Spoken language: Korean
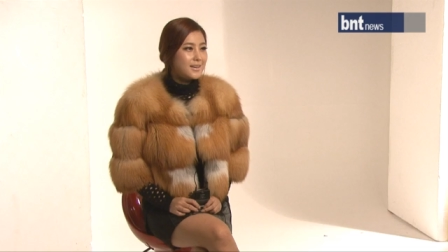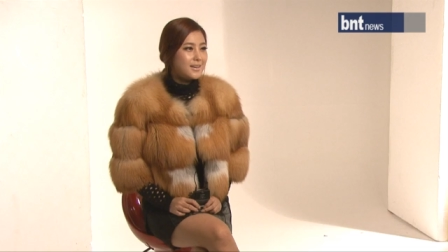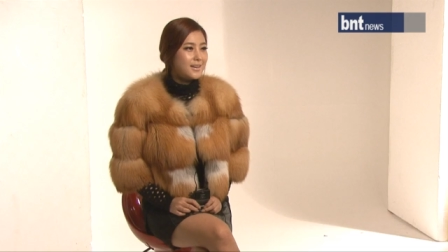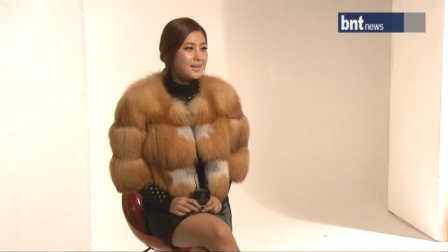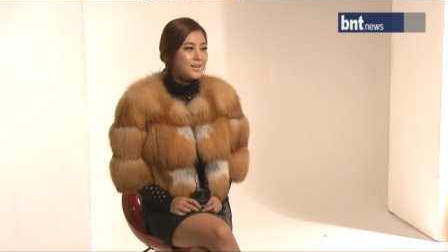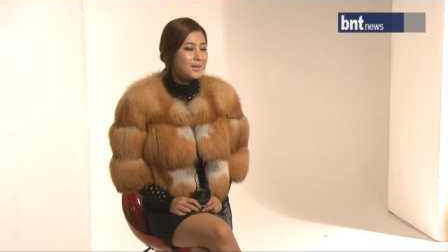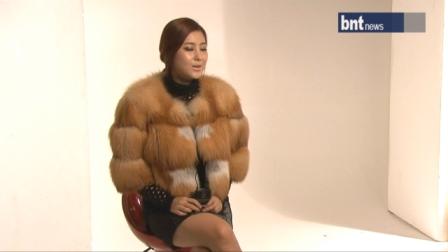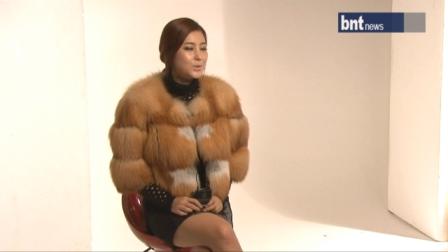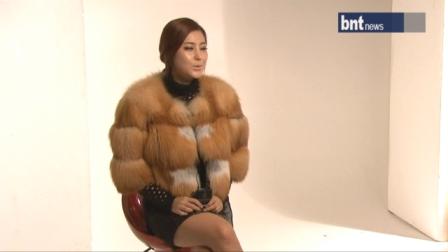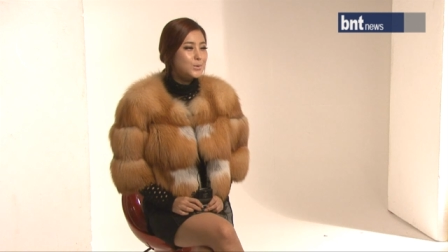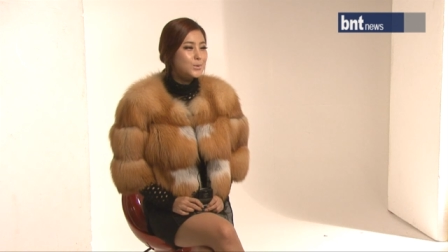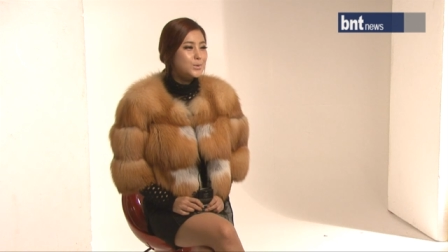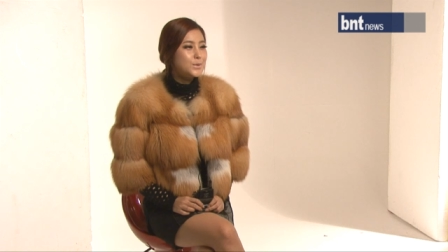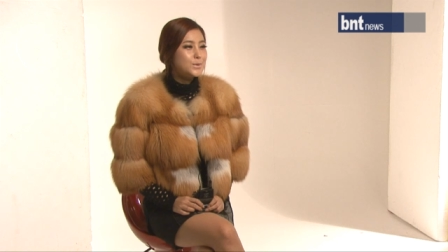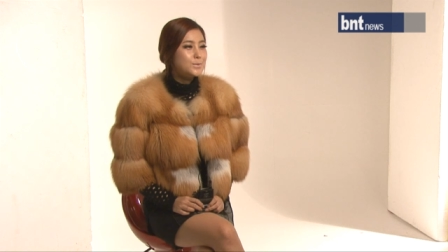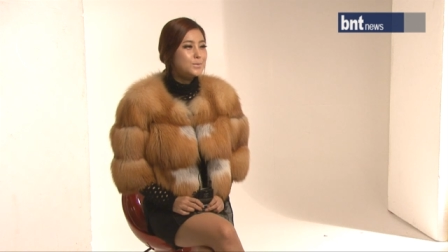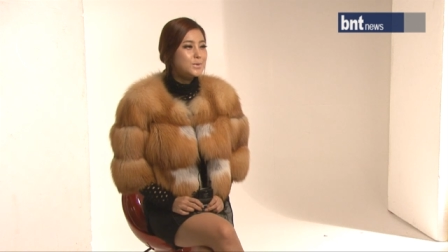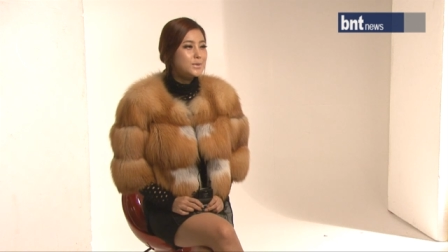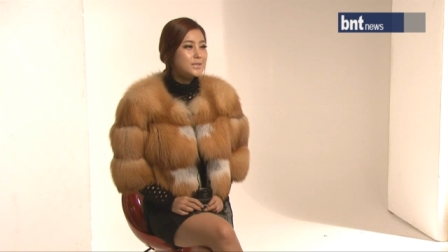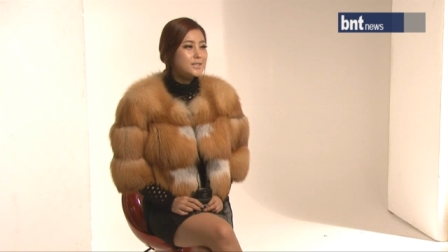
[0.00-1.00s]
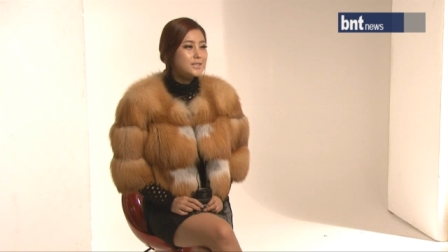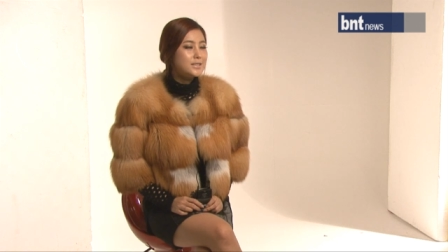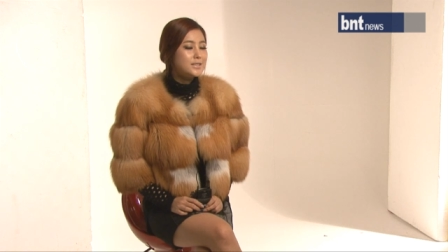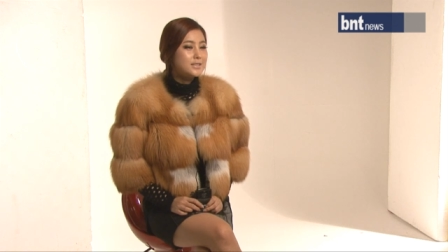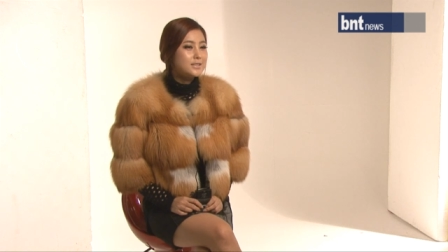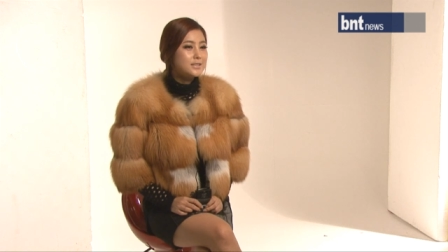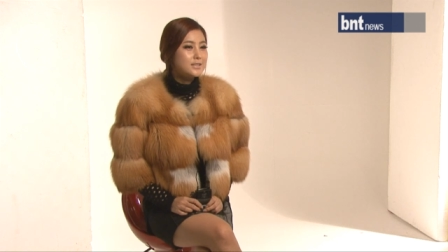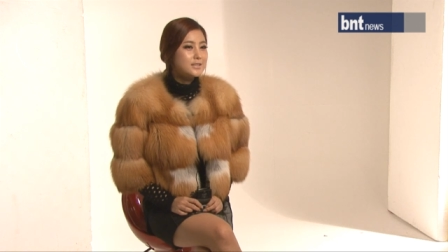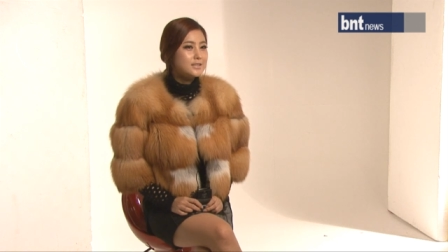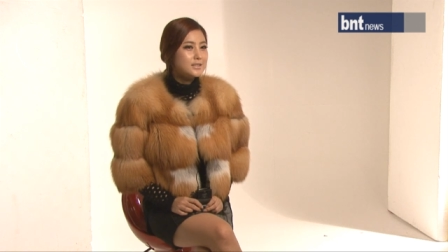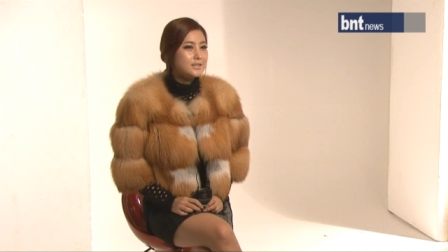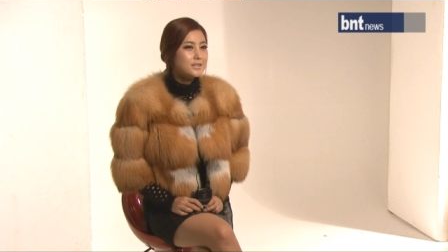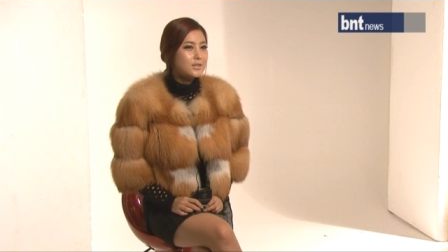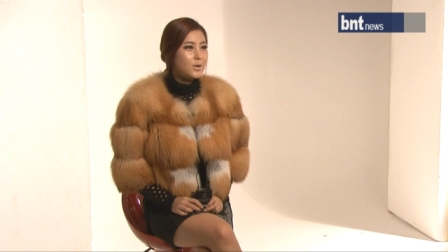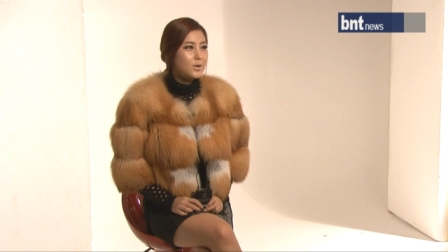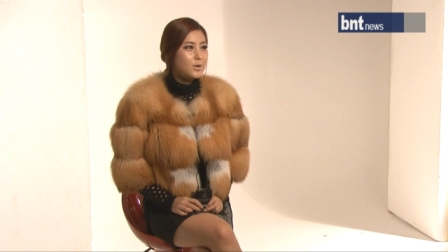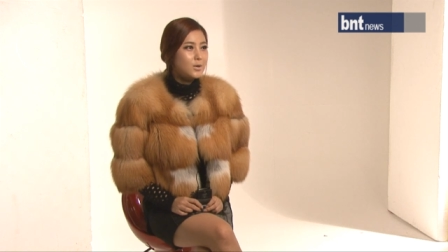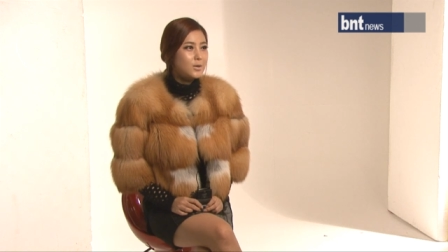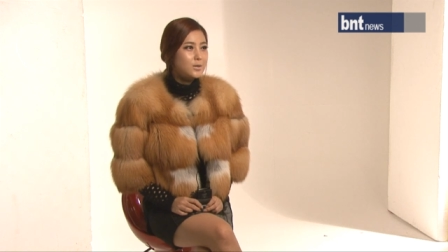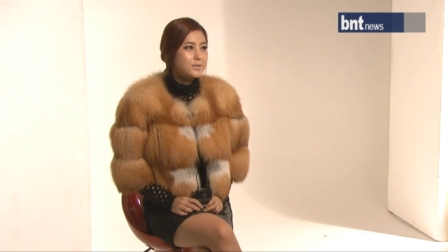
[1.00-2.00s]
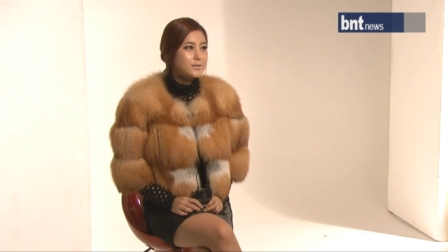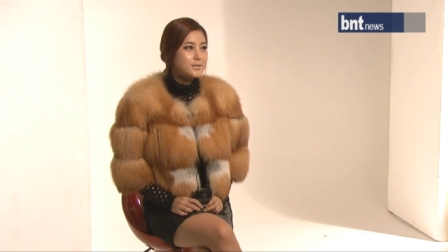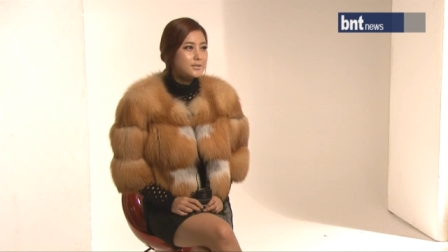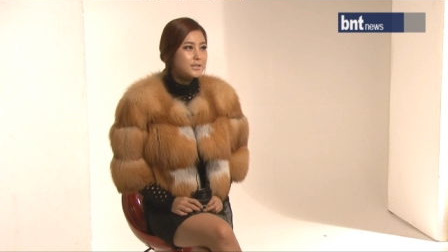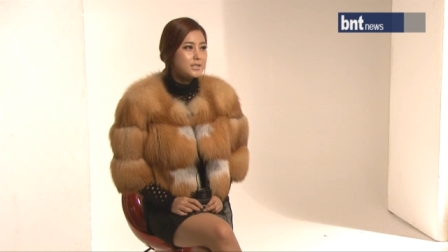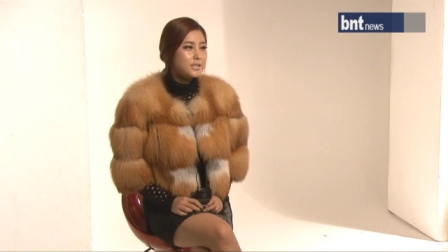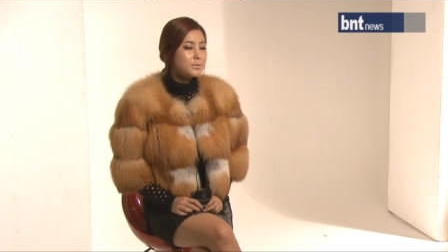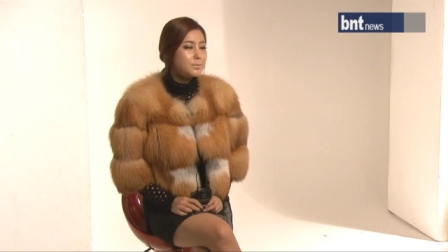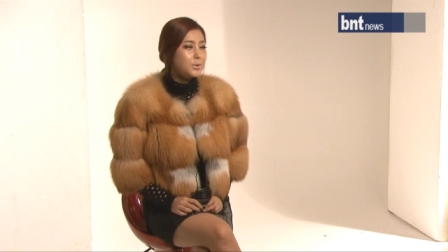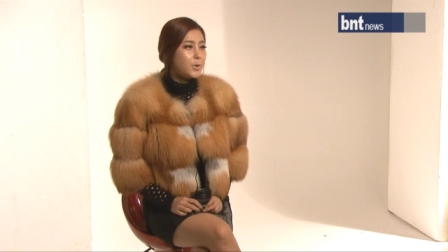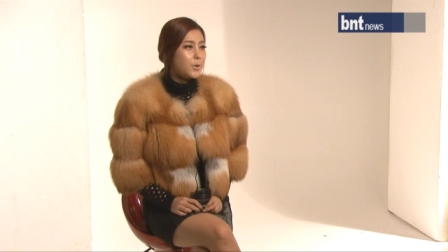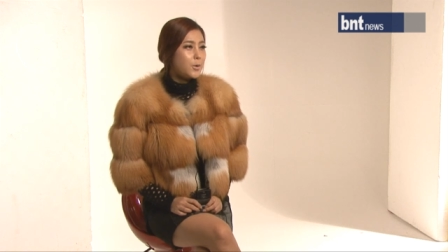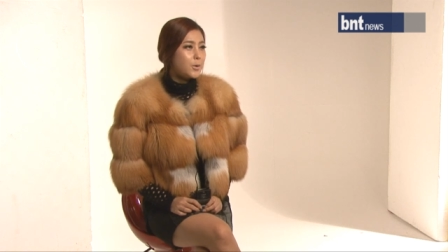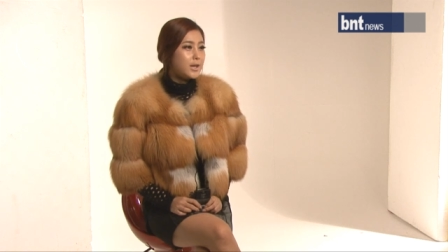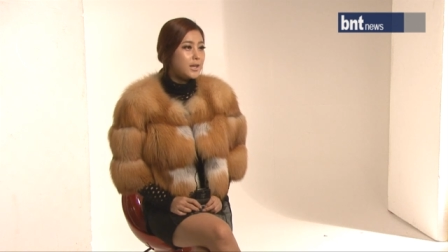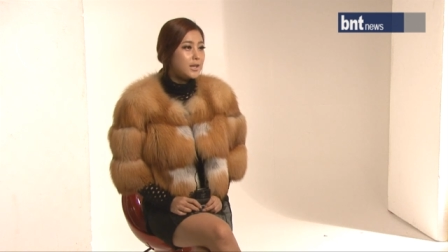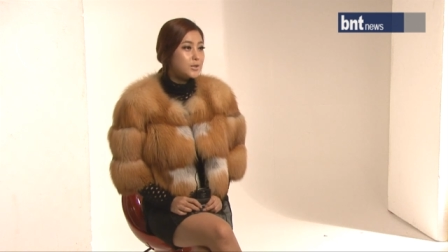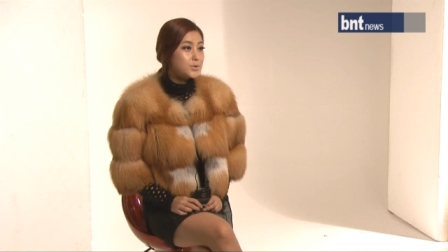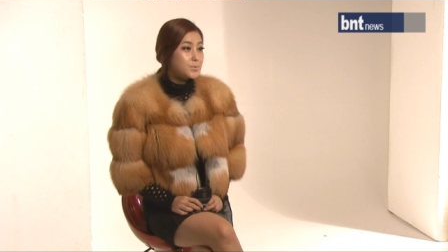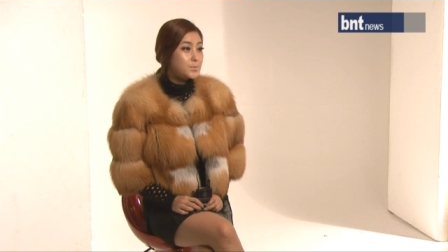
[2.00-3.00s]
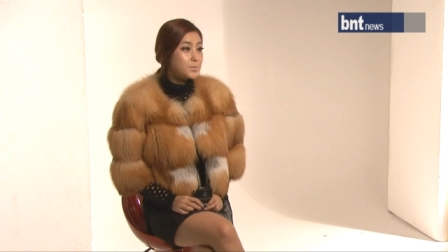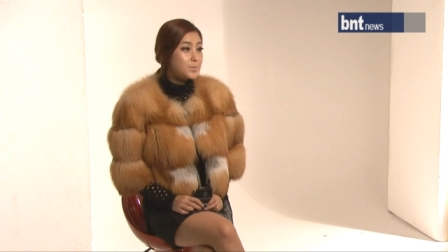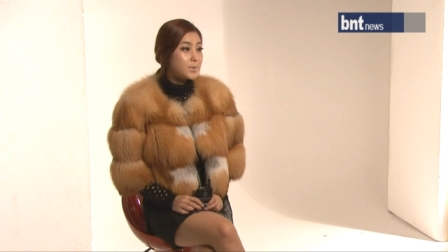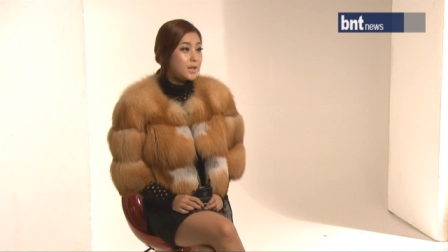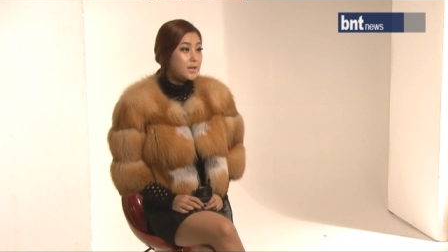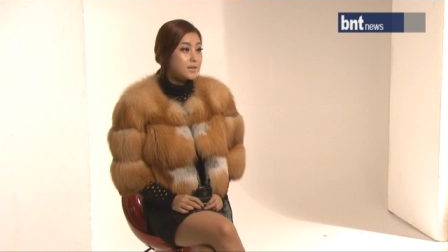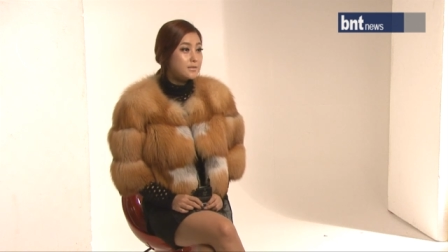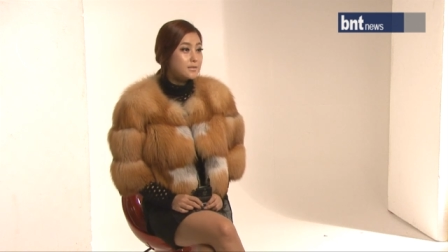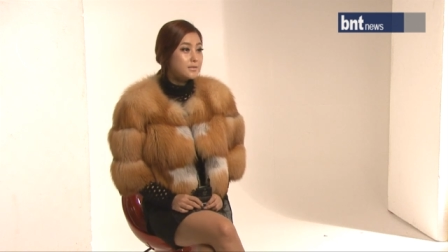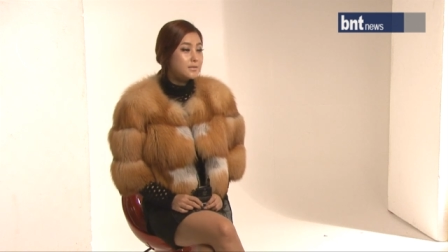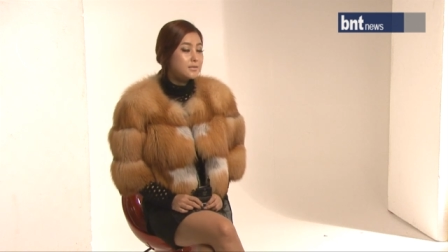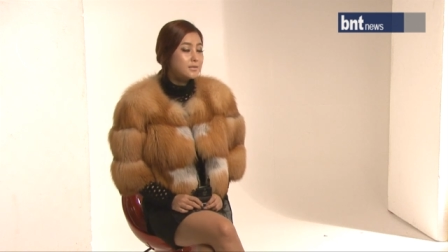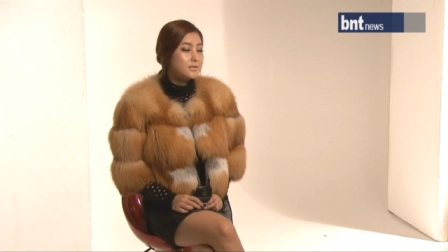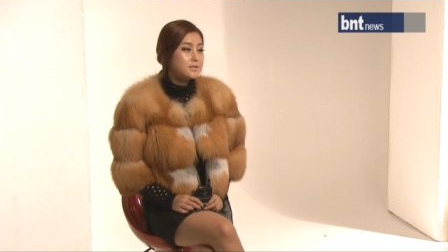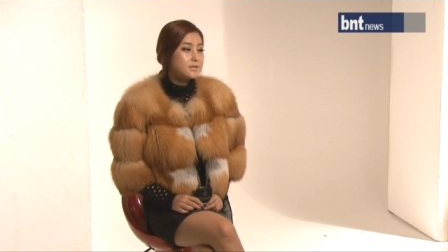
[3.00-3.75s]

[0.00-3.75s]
어, 요즘은 어, 12월에 준비하는